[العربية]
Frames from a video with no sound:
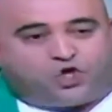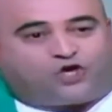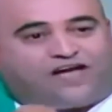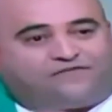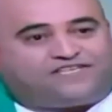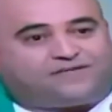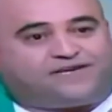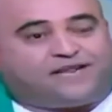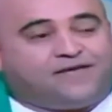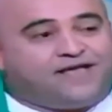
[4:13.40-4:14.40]
دونك خاف يسمي
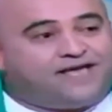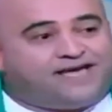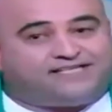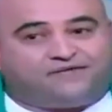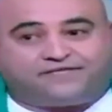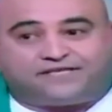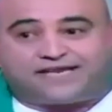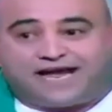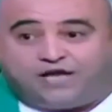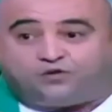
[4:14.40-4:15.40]
من الفتاه هاتي
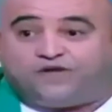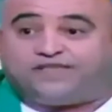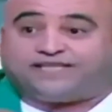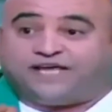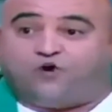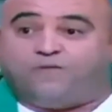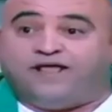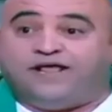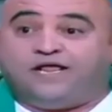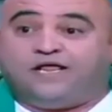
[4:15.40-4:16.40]
الفتاه رايتها ذات يوم
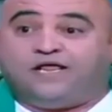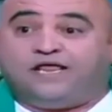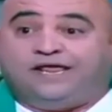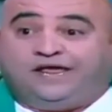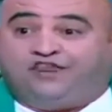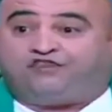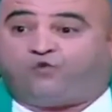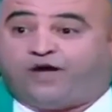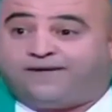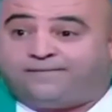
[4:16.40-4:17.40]
أه.
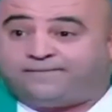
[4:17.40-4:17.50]
حذوه